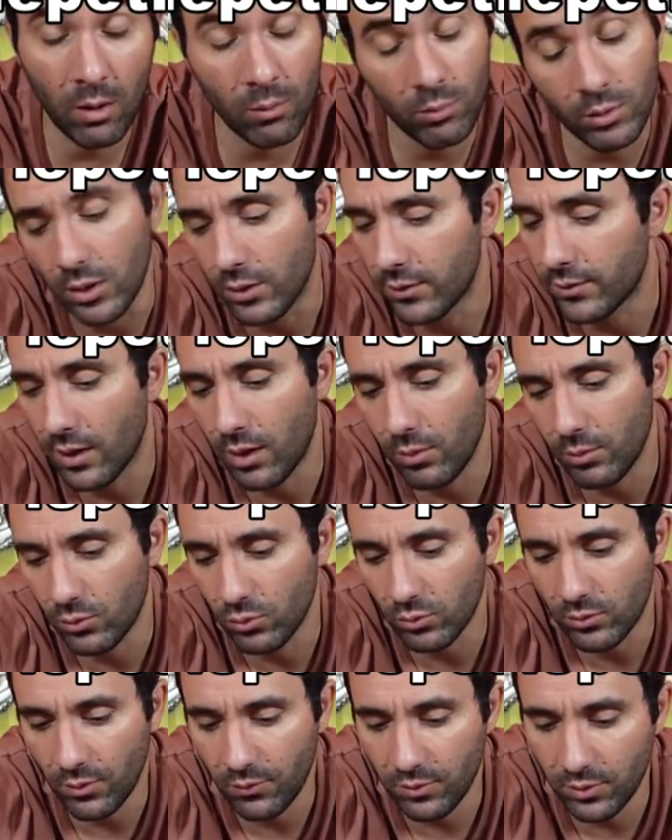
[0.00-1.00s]
ah oui, ça oui,
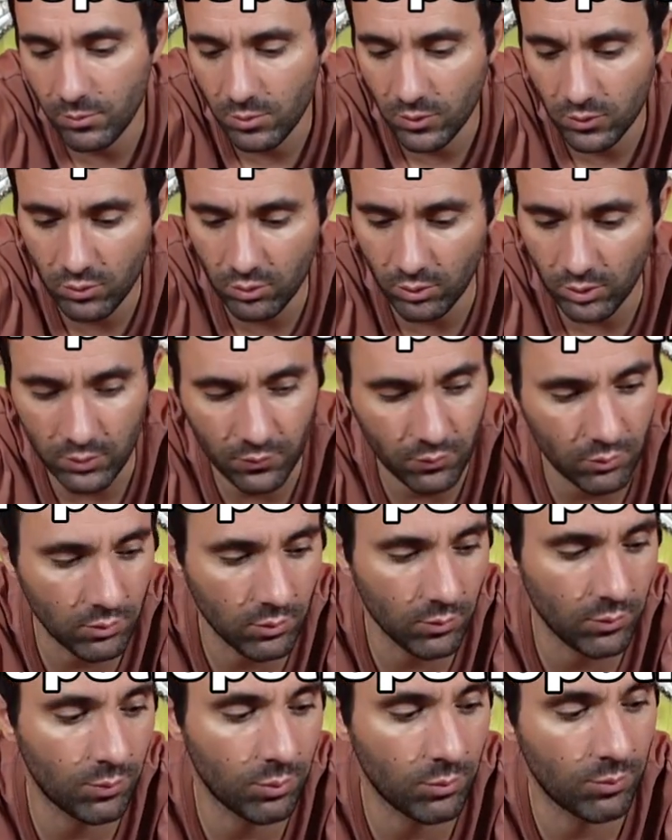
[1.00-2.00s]
tout à fait, bien sûr, il
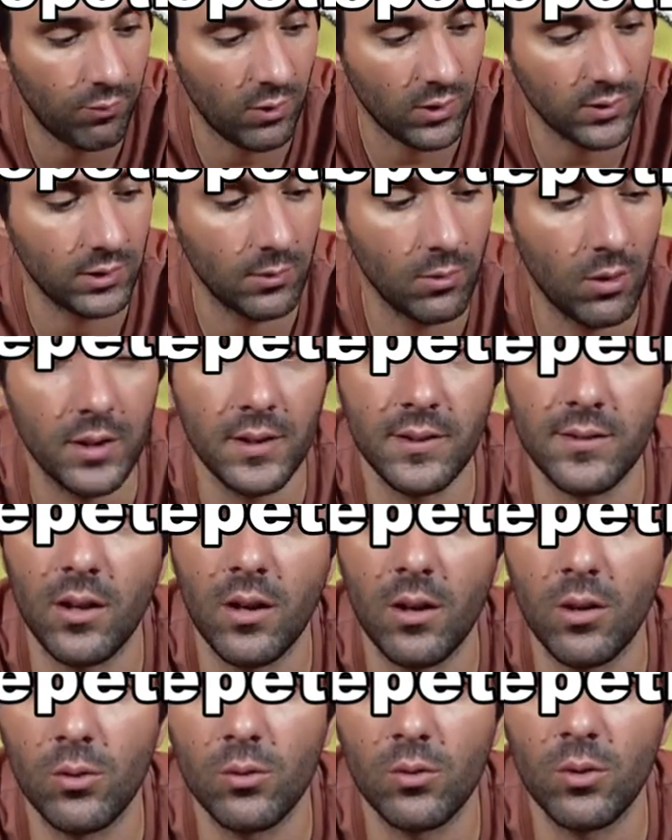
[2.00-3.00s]
faut forcément les
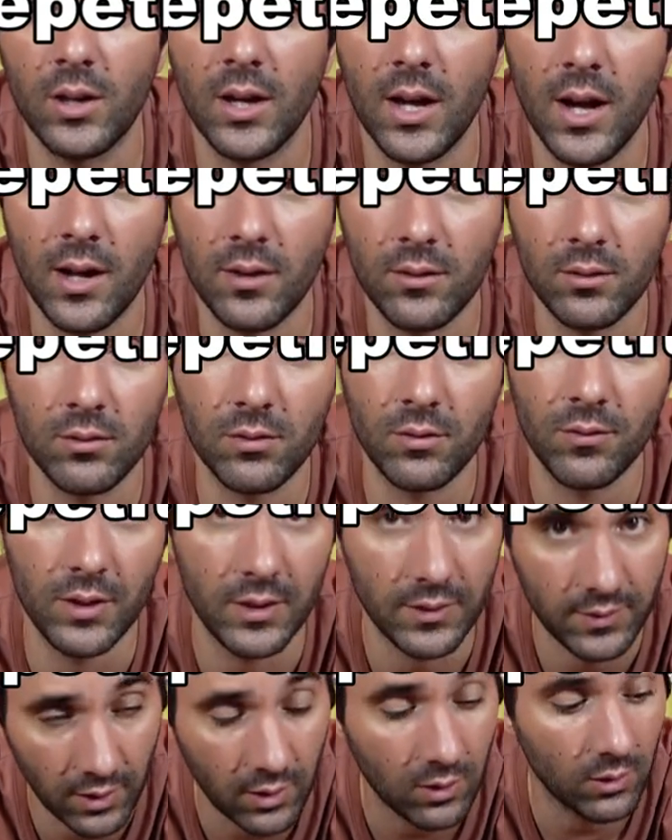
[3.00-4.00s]
52 cartes, enfin
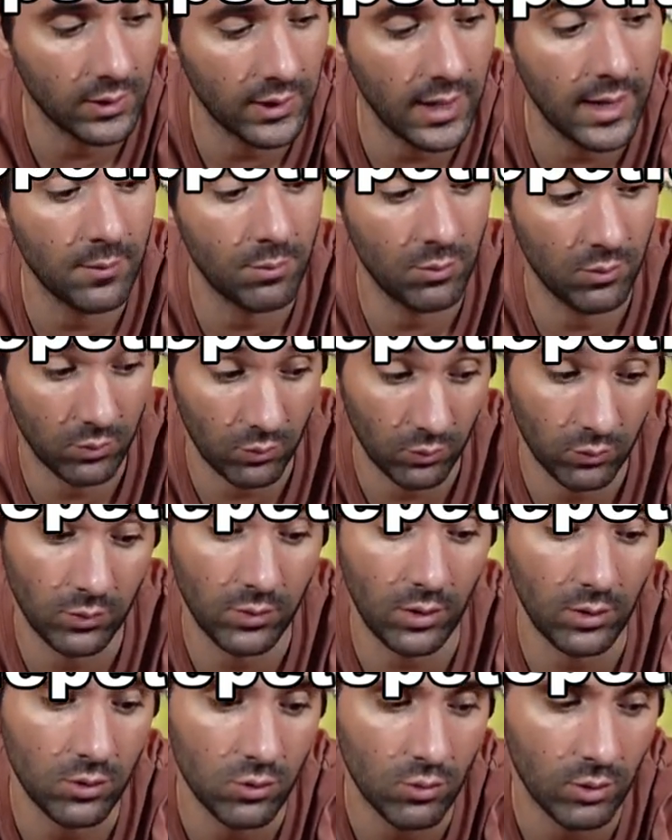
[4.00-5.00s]
les 54 puisqu'on se
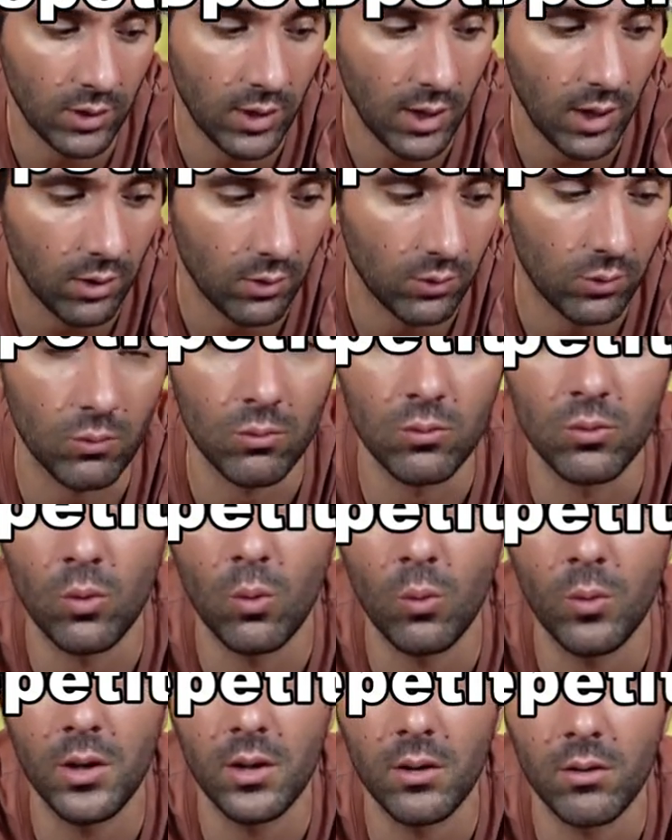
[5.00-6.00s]
sert des jokers, sont
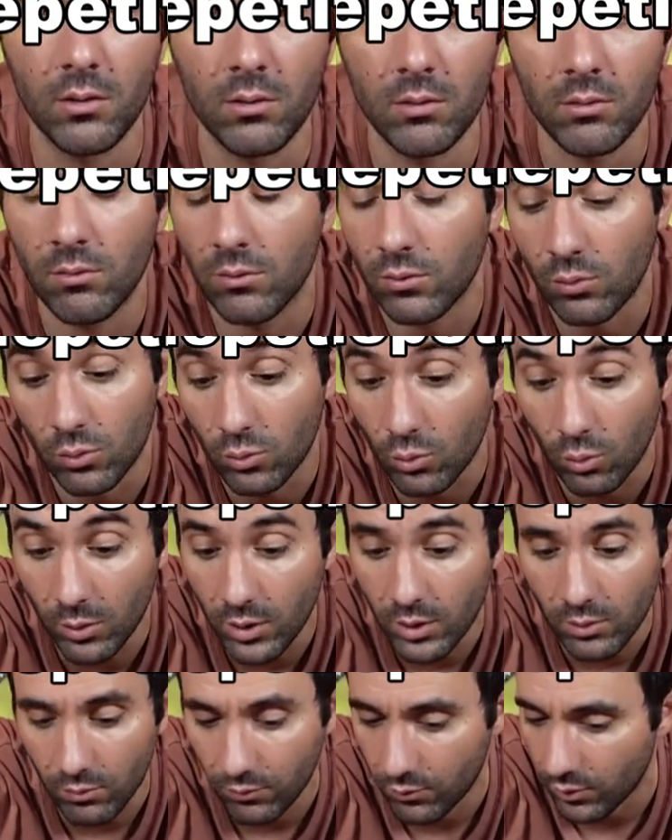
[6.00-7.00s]
troués, donc sont
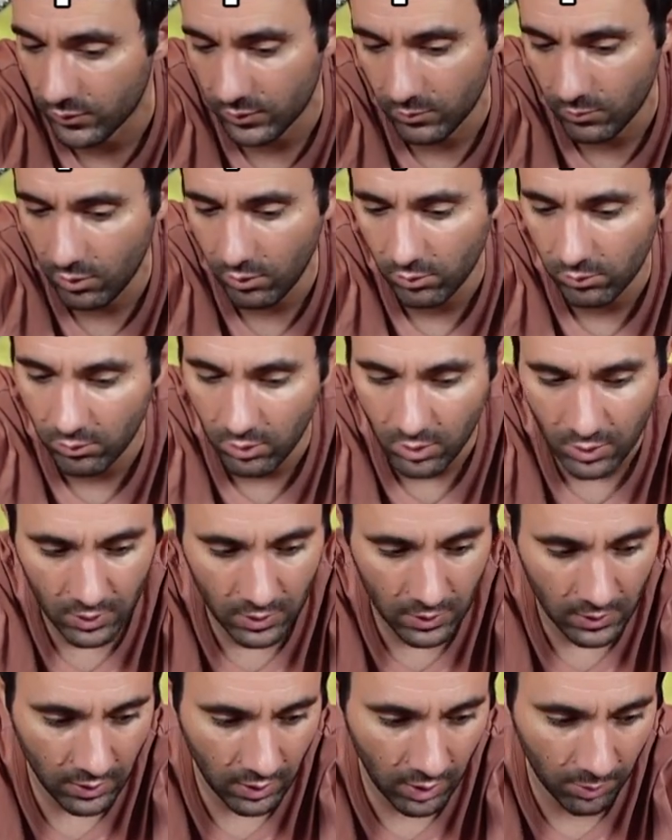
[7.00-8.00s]
donc forcément
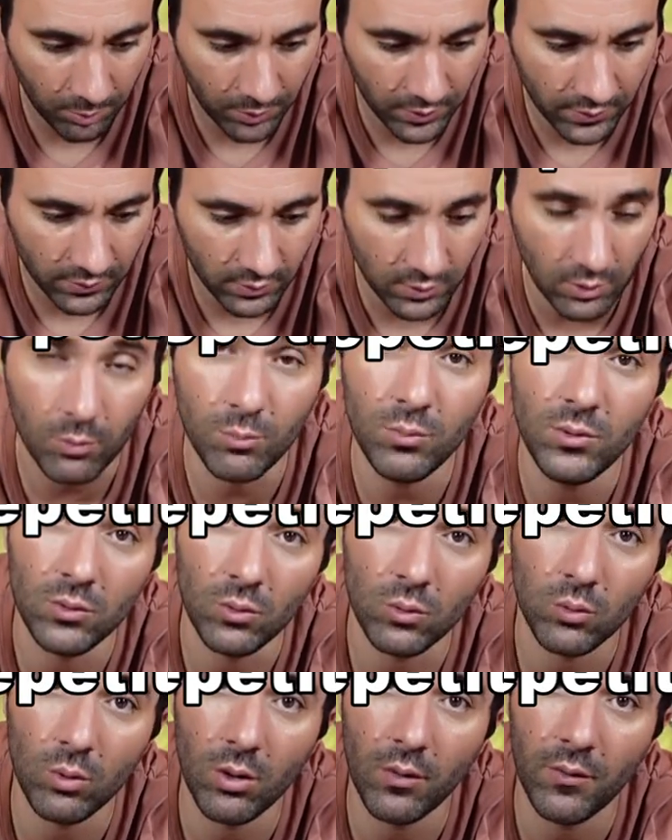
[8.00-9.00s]
après, et en plus
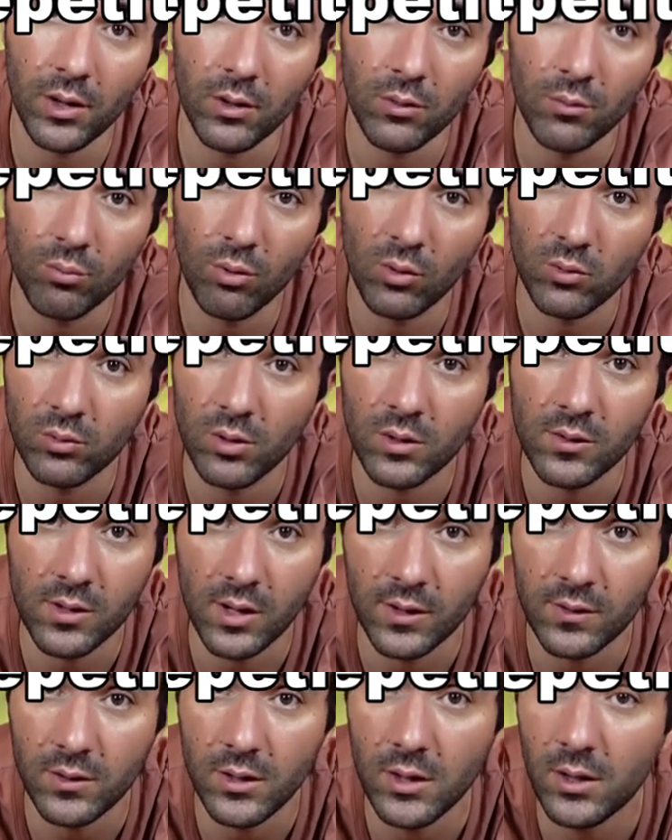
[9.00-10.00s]
sont trouées avec une poinçonneuse
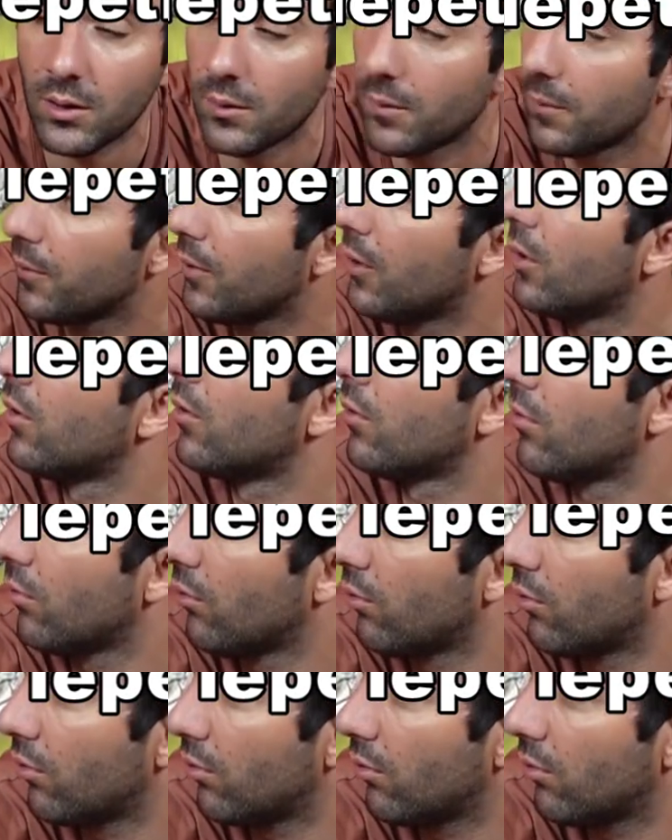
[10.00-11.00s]
classique,
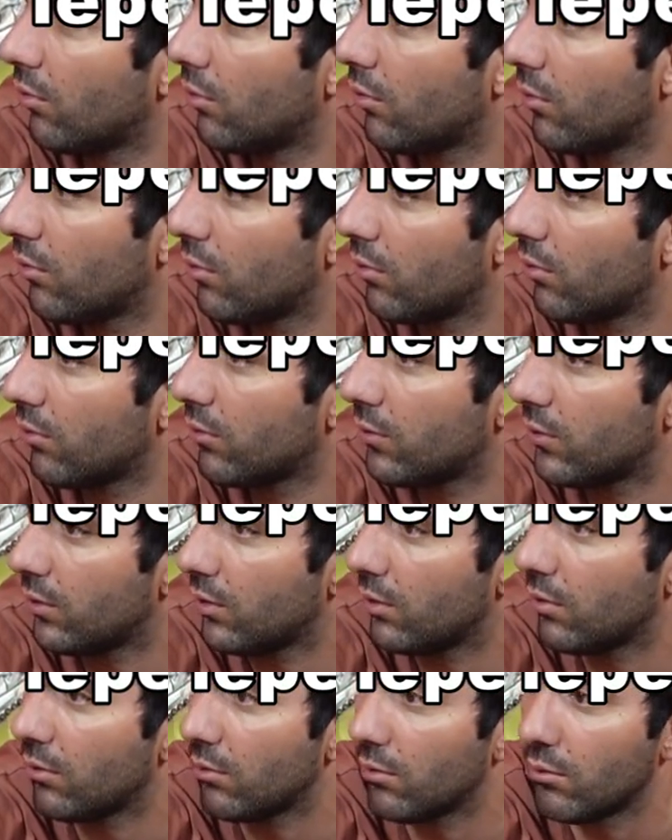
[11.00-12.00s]
donc
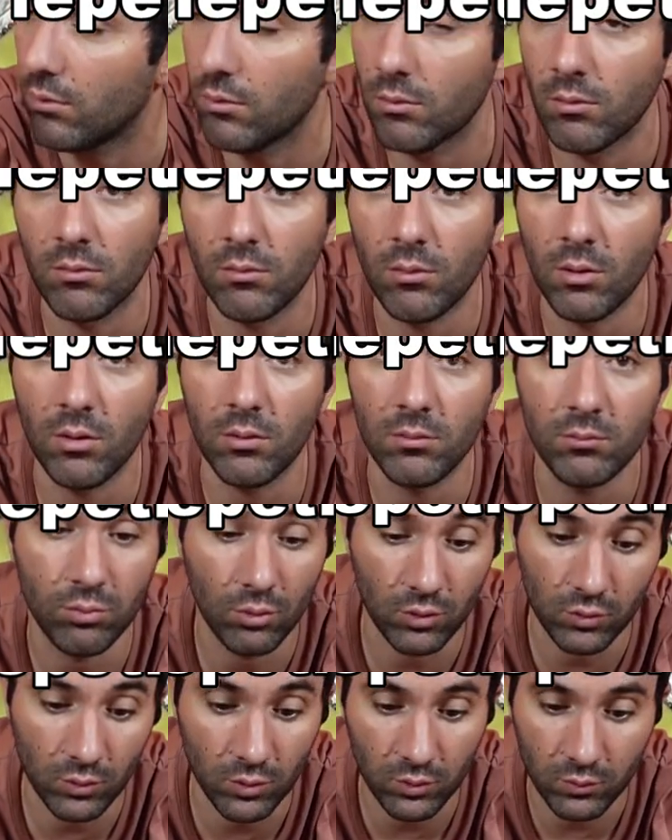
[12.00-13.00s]
c'est voilà, une
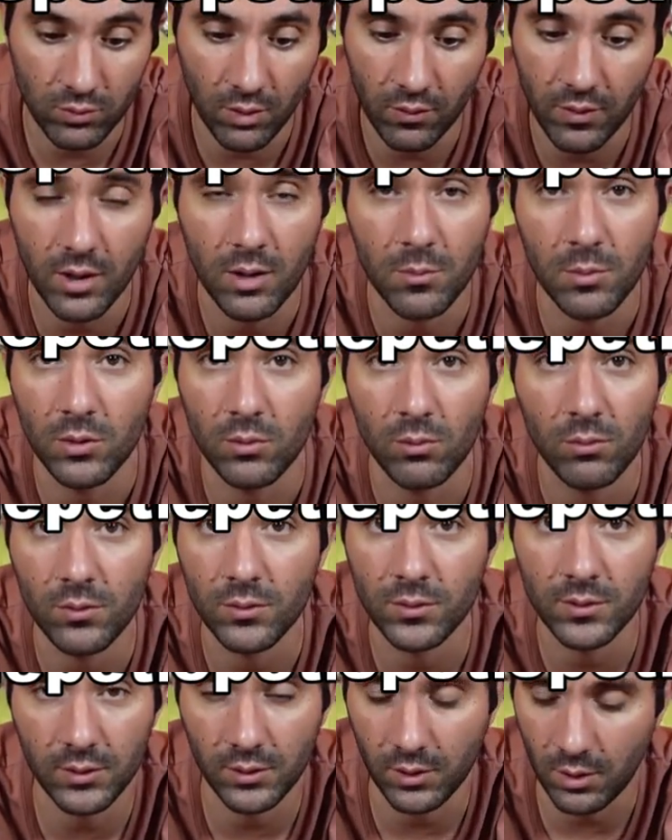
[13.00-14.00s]
poissonnette que vous avez à la
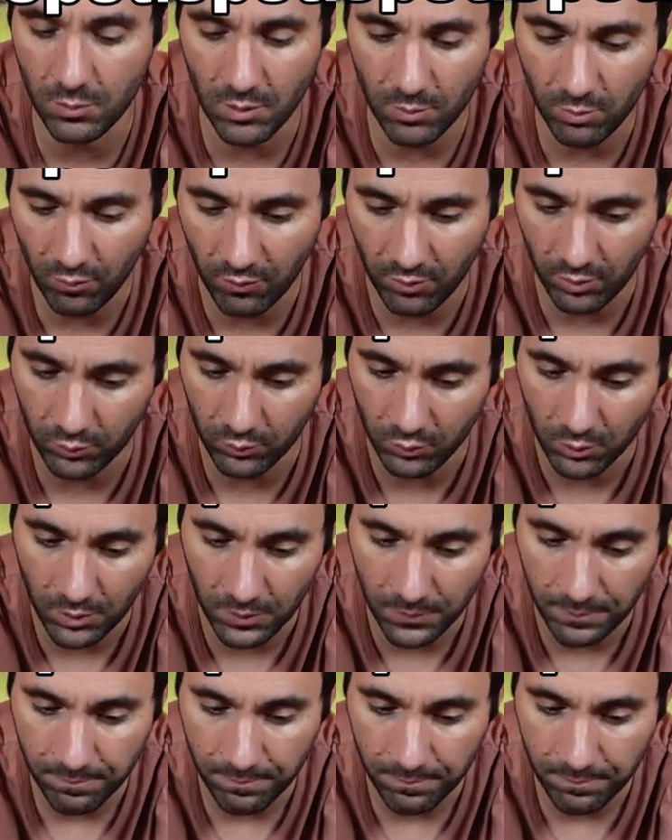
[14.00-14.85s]
maison, c'est très bien pour faire le tour.